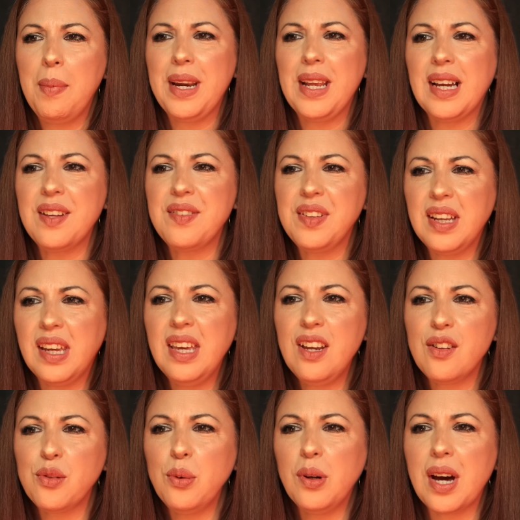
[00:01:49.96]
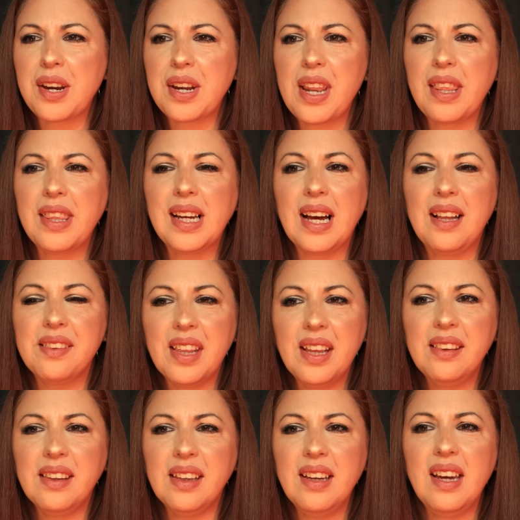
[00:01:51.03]
para que siguiera su carrera de
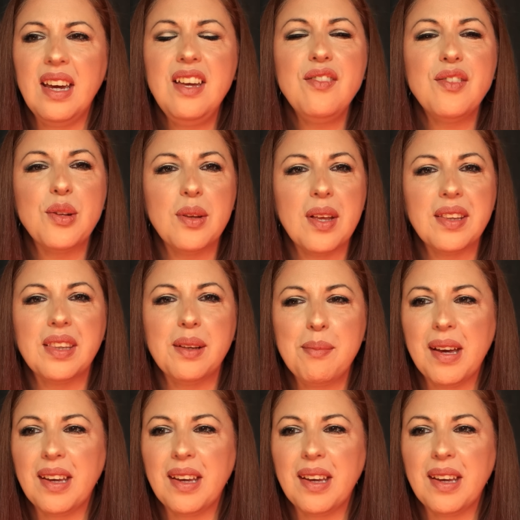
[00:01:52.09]
cantante en Ciudad de